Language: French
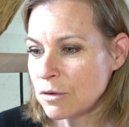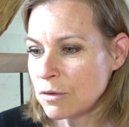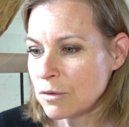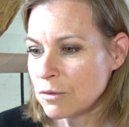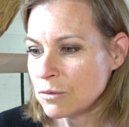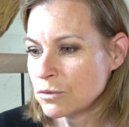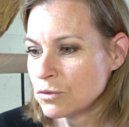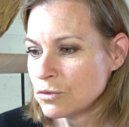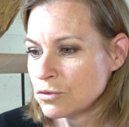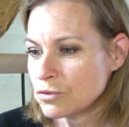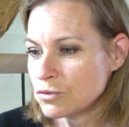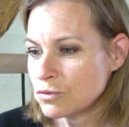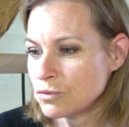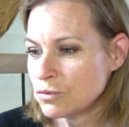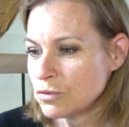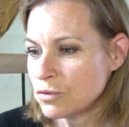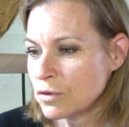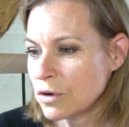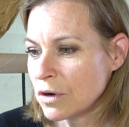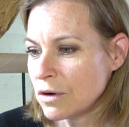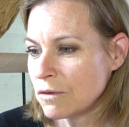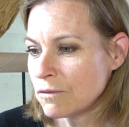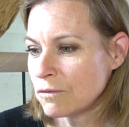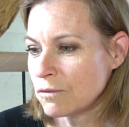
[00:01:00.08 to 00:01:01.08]
en deux
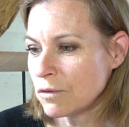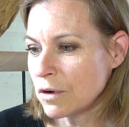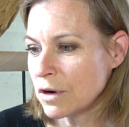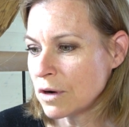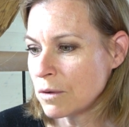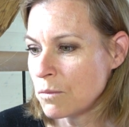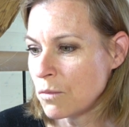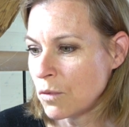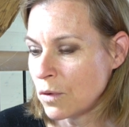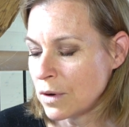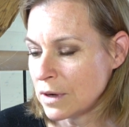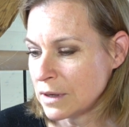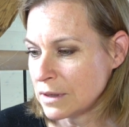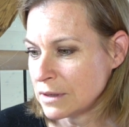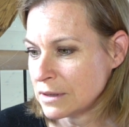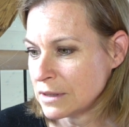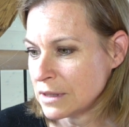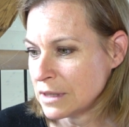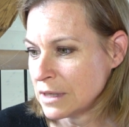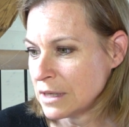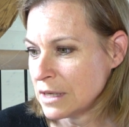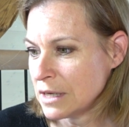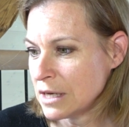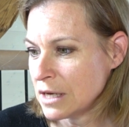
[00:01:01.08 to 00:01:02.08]
jours, voire moins.
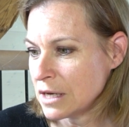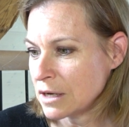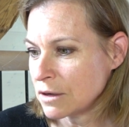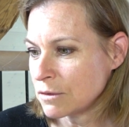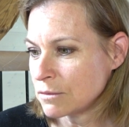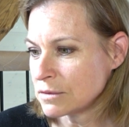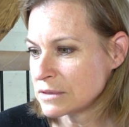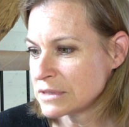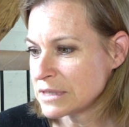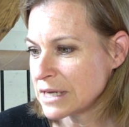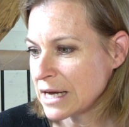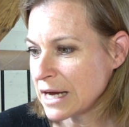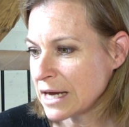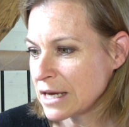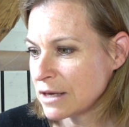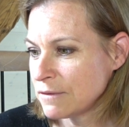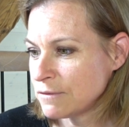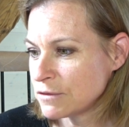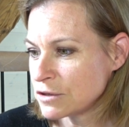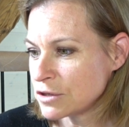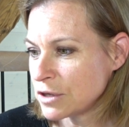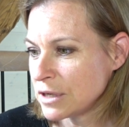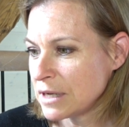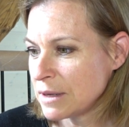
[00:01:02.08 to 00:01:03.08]
Quand ça
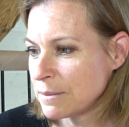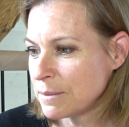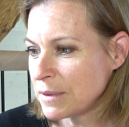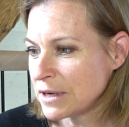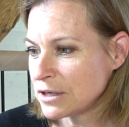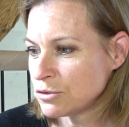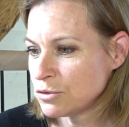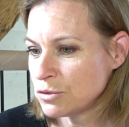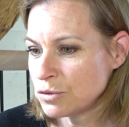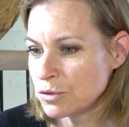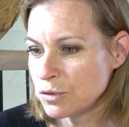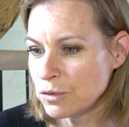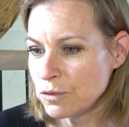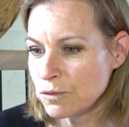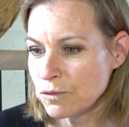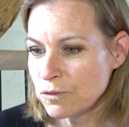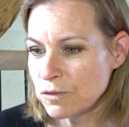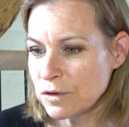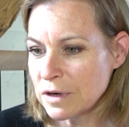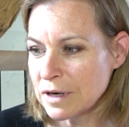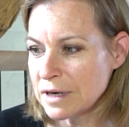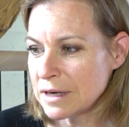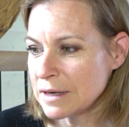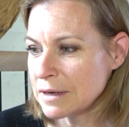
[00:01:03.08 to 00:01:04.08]
arrive, ce n'est pas juste une
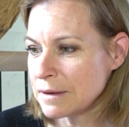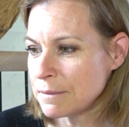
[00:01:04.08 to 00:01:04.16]
fois,